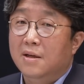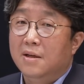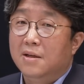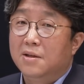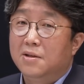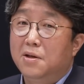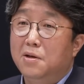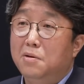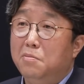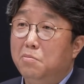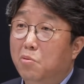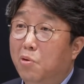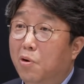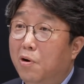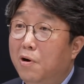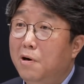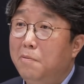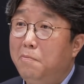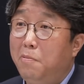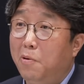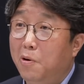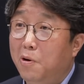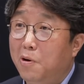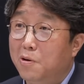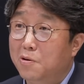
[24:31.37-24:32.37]
저는 뭘
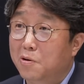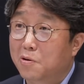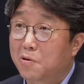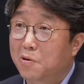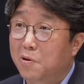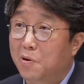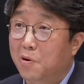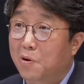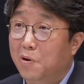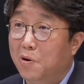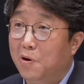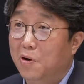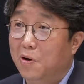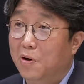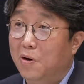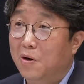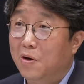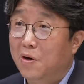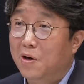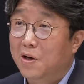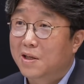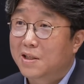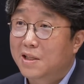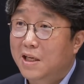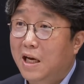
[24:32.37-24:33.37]
보여줘도
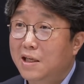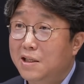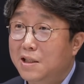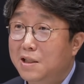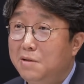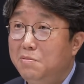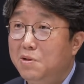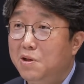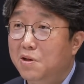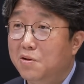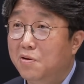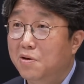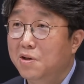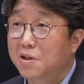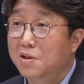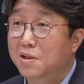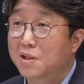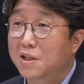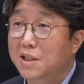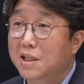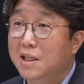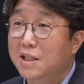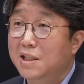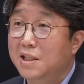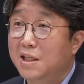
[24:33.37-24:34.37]
사, 심지어 거기서
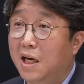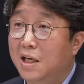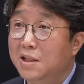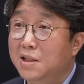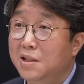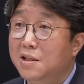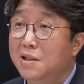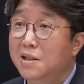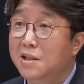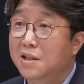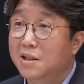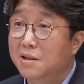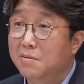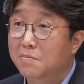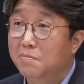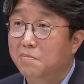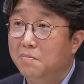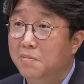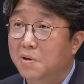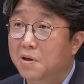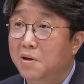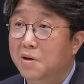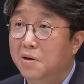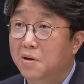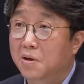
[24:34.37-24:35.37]
찍힌 사진을
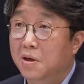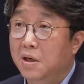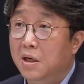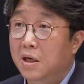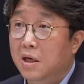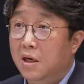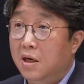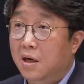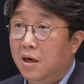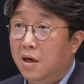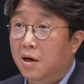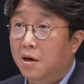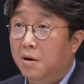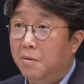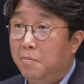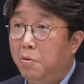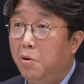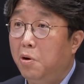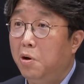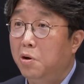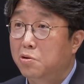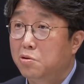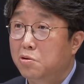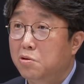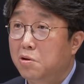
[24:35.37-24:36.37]
뭐 어,
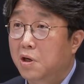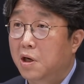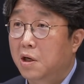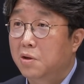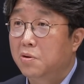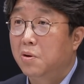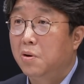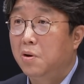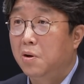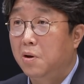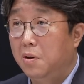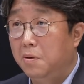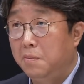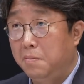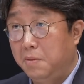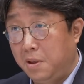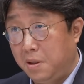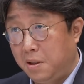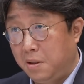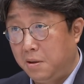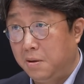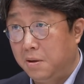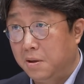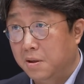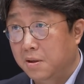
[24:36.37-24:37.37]
보여주더라도
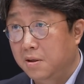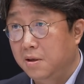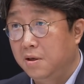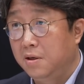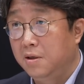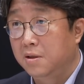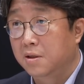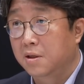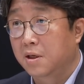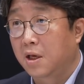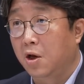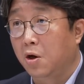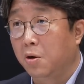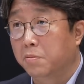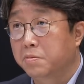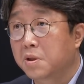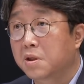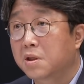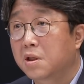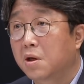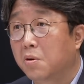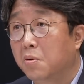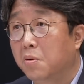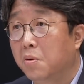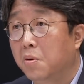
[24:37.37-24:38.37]
뭐 그런 게
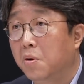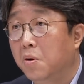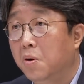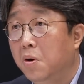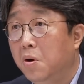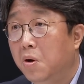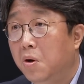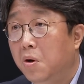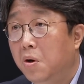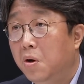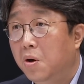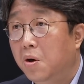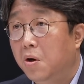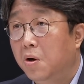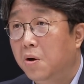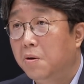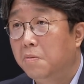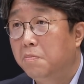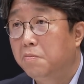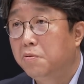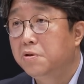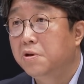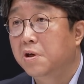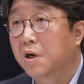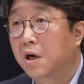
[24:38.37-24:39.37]
없었다고 어,
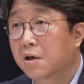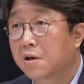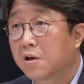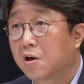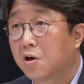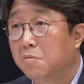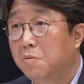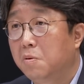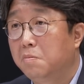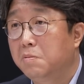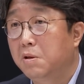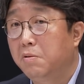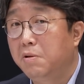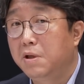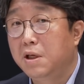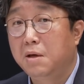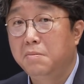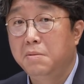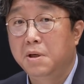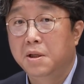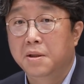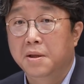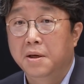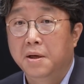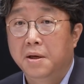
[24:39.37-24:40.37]
부정할 거라고 봅니다.
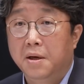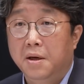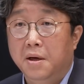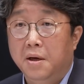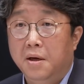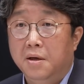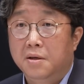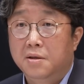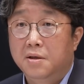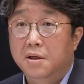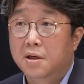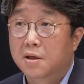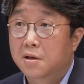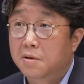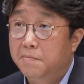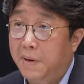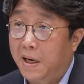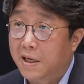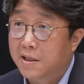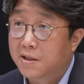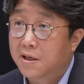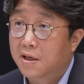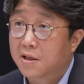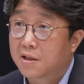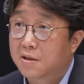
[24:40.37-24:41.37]
왜냐하면 저희가 그
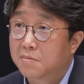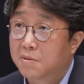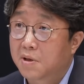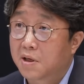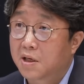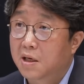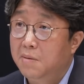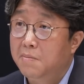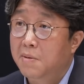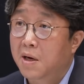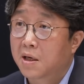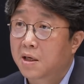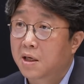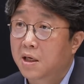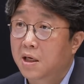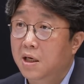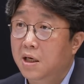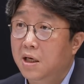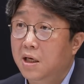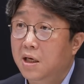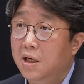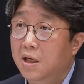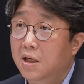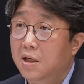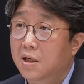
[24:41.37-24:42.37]
봤지 않습니까?
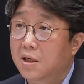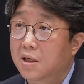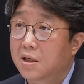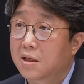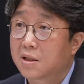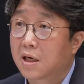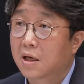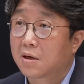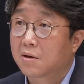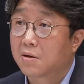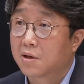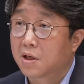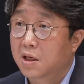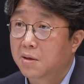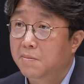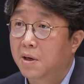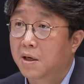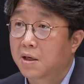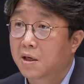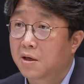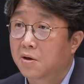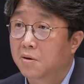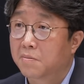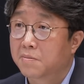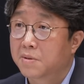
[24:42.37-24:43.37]
김학의 사건,
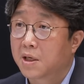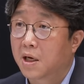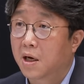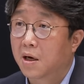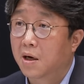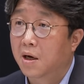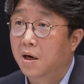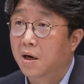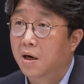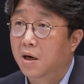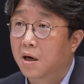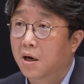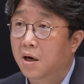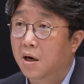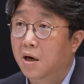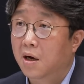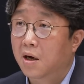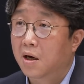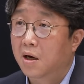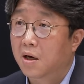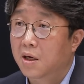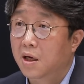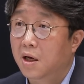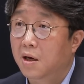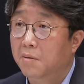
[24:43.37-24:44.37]
김학의 검사 어,
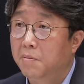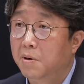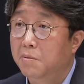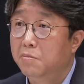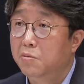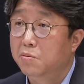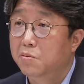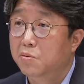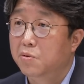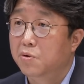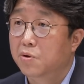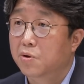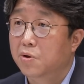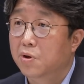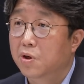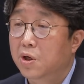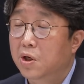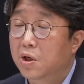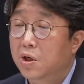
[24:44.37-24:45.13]
네. 네, 법무부